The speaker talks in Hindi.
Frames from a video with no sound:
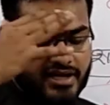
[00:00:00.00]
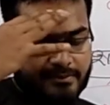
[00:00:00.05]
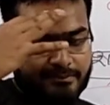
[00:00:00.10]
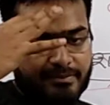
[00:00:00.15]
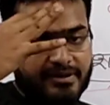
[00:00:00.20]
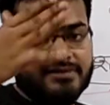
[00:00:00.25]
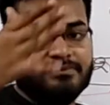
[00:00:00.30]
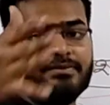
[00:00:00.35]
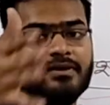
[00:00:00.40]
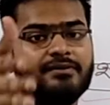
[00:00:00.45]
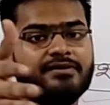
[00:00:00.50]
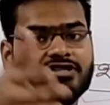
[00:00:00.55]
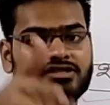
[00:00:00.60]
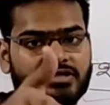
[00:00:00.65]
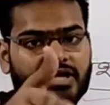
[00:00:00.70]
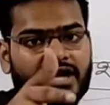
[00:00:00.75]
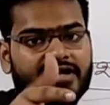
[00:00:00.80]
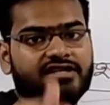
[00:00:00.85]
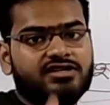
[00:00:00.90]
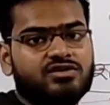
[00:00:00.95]
एक पद पे अभी
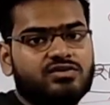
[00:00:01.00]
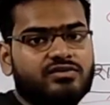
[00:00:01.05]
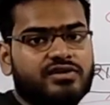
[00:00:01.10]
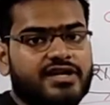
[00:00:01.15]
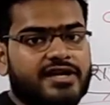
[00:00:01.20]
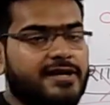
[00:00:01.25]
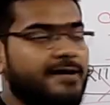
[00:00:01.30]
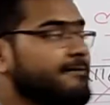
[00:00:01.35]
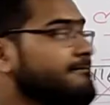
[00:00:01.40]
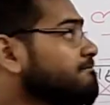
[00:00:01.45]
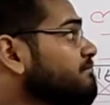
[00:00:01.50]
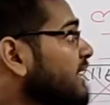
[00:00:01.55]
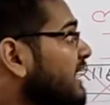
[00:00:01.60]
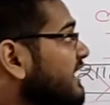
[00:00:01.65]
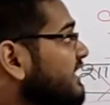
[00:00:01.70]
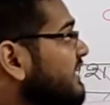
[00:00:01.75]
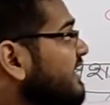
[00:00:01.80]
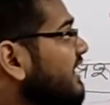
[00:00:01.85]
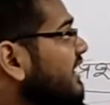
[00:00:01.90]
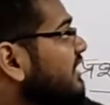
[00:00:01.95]
चयनित हुए
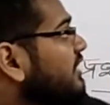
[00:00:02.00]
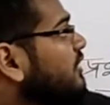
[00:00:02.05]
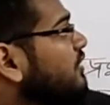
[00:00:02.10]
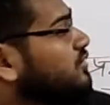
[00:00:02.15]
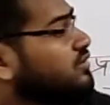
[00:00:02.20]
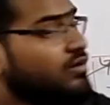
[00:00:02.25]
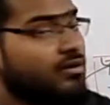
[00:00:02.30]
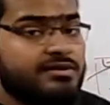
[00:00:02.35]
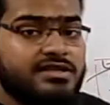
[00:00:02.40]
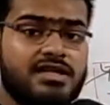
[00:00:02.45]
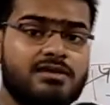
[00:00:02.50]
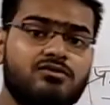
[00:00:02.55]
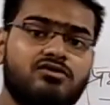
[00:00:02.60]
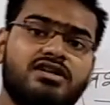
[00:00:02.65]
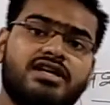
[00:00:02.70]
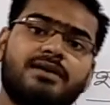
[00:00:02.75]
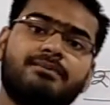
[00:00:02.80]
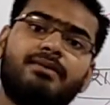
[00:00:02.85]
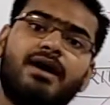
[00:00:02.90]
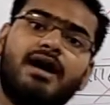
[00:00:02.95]
हैं ठीक है तो मतलब
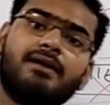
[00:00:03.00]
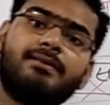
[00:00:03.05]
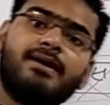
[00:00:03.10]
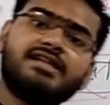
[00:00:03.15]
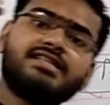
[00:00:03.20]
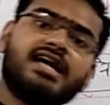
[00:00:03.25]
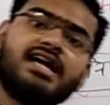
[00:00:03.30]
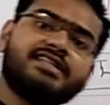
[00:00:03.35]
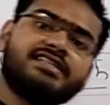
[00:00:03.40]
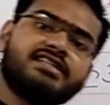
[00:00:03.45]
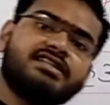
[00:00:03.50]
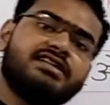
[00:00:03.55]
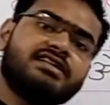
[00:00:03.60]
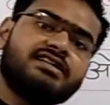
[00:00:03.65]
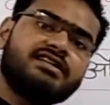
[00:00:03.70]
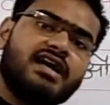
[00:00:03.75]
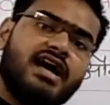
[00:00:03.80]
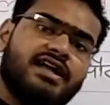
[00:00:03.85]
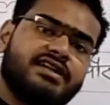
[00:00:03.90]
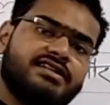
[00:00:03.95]
उनके बाबा
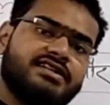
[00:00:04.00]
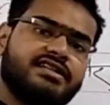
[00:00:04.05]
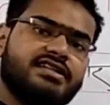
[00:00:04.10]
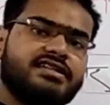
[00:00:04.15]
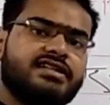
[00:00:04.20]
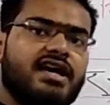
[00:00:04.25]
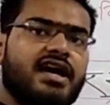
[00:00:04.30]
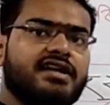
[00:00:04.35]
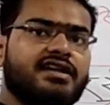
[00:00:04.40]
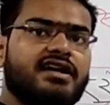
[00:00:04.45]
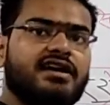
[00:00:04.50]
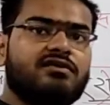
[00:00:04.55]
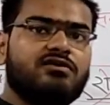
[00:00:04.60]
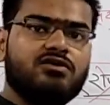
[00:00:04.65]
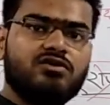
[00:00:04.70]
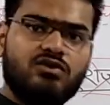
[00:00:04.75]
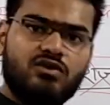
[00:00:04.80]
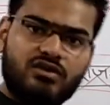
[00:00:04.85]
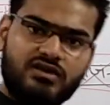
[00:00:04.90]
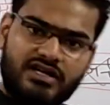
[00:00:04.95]
दादी नानी नाना
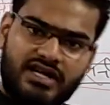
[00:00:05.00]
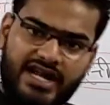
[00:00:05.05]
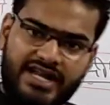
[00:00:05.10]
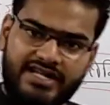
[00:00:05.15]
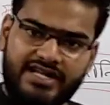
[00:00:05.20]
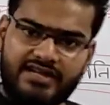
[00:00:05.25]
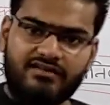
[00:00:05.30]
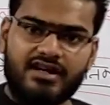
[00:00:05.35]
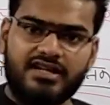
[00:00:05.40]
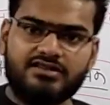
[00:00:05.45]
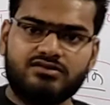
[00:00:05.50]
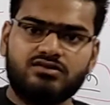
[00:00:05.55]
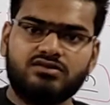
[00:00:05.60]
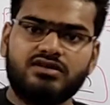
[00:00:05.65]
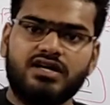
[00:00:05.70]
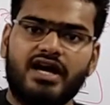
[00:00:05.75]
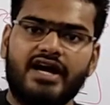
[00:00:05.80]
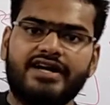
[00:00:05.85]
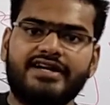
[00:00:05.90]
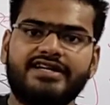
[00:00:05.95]
वो लोग रहने वाले
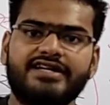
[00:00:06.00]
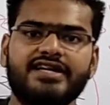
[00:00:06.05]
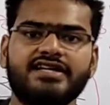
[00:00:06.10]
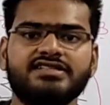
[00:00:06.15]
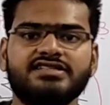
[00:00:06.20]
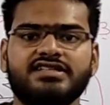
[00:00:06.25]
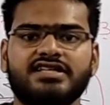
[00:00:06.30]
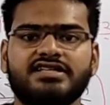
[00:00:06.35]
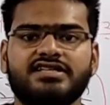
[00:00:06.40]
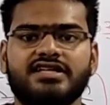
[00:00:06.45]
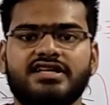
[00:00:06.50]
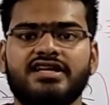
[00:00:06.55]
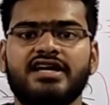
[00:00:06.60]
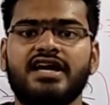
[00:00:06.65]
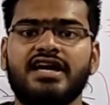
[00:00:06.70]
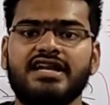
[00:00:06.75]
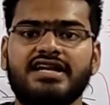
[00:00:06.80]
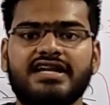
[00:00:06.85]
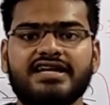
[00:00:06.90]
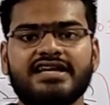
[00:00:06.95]
तो यहाँ इंडियंस के थे
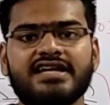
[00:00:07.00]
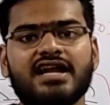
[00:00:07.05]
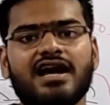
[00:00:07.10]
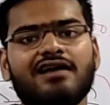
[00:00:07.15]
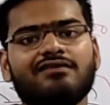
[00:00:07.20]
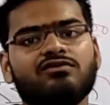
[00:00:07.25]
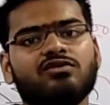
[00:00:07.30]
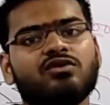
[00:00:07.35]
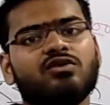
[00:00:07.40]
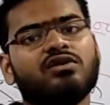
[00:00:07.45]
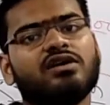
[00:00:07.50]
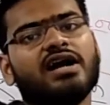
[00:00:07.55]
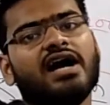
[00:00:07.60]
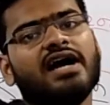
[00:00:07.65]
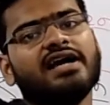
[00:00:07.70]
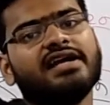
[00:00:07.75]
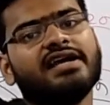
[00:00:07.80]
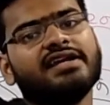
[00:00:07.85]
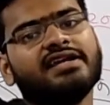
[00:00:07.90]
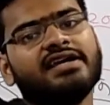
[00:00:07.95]
लेकिन अब वो लोग
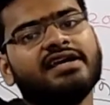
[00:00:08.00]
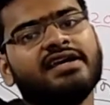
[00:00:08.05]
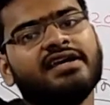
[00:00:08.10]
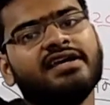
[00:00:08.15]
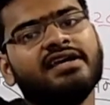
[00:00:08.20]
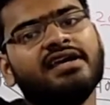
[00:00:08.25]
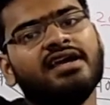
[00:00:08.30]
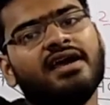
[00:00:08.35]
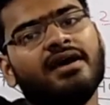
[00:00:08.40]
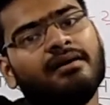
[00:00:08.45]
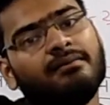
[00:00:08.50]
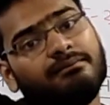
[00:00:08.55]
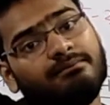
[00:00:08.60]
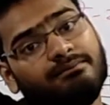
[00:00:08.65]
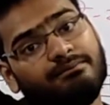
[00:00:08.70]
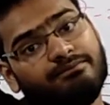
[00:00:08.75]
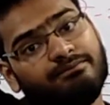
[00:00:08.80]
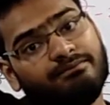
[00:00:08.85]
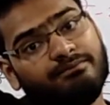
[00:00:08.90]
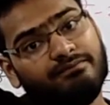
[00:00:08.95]
कहाँ रह रहे हैं
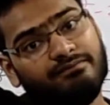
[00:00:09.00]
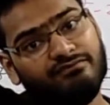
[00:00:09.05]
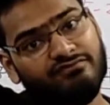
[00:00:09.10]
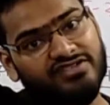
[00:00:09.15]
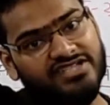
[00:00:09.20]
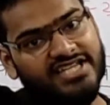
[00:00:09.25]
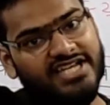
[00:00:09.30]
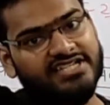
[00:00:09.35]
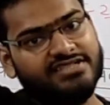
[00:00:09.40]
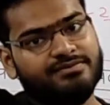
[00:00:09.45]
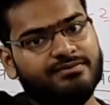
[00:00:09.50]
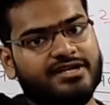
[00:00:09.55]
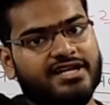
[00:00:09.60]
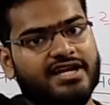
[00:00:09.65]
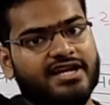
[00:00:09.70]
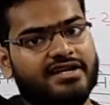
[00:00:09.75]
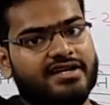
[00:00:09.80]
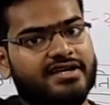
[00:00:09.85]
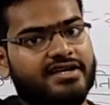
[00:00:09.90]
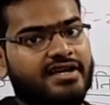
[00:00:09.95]
विदेश में
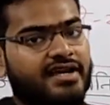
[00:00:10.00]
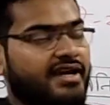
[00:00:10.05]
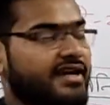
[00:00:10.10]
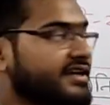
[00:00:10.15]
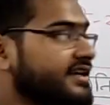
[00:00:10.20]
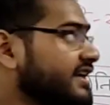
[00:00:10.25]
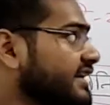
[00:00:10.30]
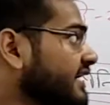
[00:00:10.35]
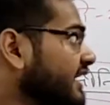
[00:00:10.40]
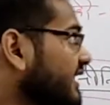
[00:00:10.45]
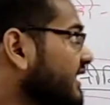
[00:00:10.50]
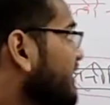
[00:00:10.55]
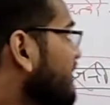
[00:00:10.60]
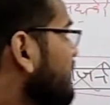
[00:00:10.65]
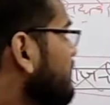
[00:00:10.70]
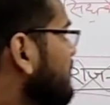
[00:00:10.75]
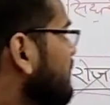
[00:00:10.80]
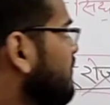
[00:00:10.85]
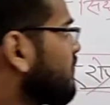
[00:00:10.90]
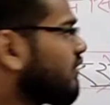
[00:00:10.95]
रह रहे हैं ठीक है
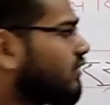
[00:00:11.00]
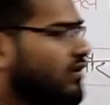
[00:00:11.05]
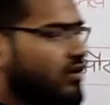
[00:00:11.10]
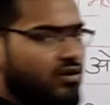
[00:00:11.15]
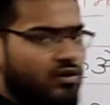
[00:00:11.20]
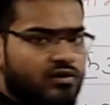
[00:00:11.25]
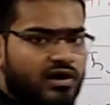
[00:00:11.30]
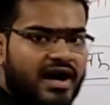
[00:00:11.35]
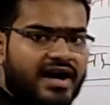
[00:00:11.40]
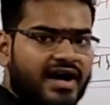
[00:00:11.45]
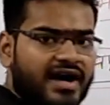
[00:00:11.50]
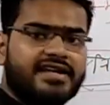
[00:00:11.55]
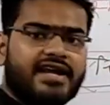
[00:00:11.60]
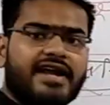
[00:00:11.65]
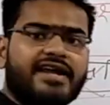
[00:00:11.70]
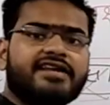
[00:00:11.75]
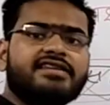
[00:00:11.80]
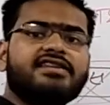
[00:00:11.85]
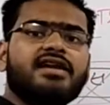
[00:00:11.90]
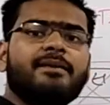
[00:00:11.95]
तो उन लोगों को वहां की
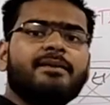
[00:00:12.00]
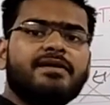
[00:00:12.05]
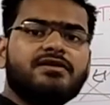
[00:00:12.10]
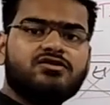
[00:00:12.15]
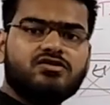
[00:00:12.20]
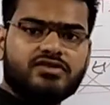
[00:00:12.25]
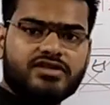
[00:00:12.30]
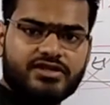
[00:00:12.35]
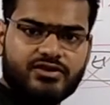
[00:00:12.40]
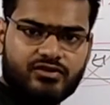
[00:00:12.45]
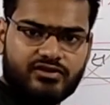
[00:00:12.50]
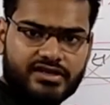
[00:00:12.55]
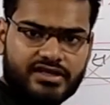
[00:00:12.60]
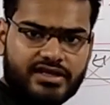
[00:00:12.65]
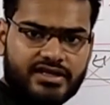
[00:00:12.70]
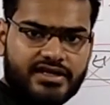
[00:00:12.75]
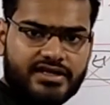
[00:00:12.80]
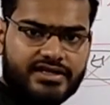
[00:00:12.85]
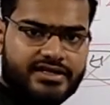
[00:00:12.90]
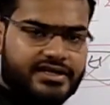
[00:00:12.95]
नागरिकता मिल चुकी हुई